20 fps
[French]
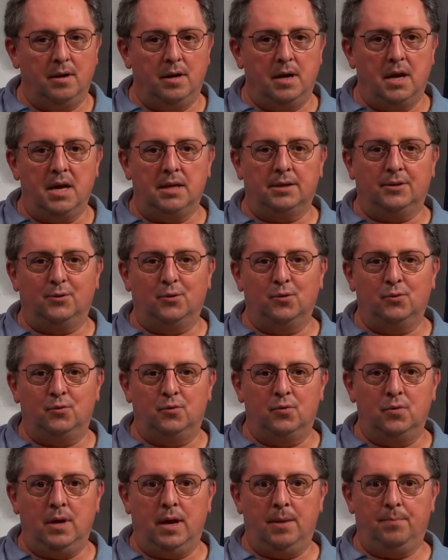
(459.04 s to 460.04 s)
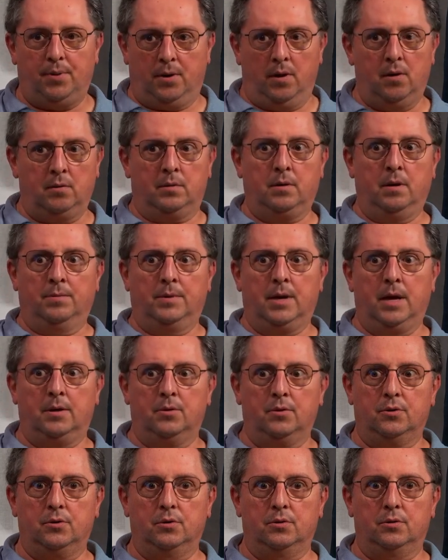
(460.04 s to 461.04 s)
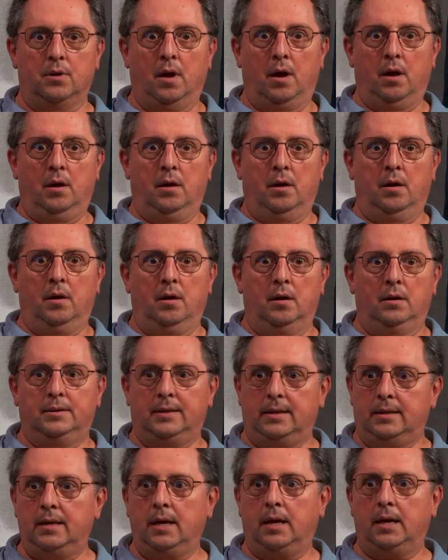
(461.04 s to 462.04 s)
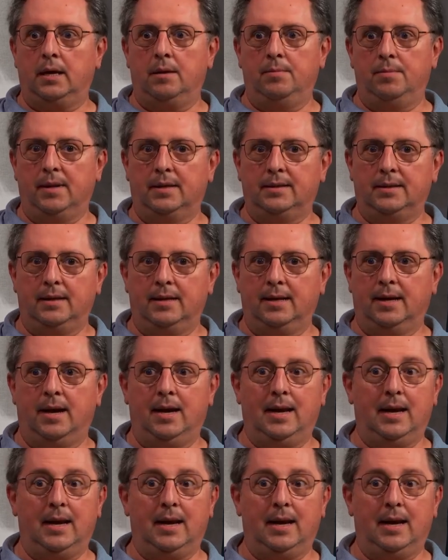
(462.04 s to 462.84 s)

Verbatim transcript: Est-ce que tu les prends comme quelque chose, ah, c'est terrible, etc.